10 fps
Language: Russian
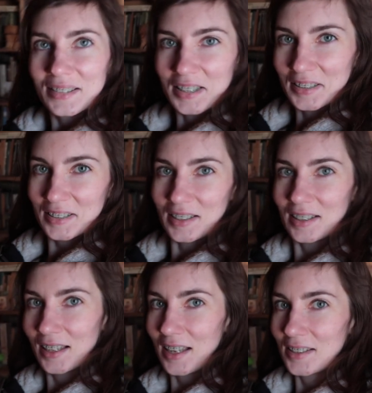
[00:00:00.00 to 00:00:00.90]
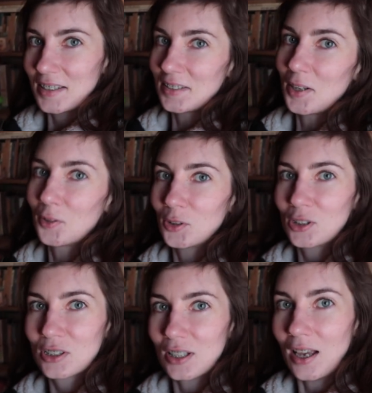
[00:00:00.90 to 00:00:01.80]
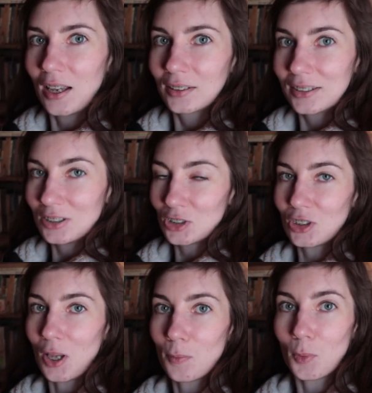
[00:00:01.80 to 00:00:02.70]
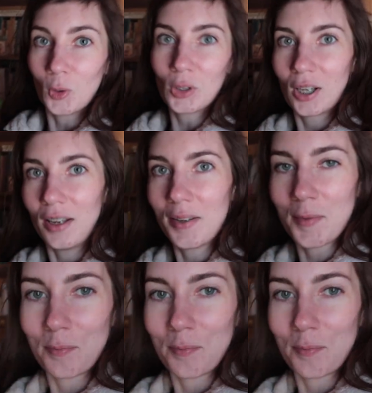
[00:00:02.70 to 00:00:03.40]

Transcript: Здесь, здесь находится книжная полка.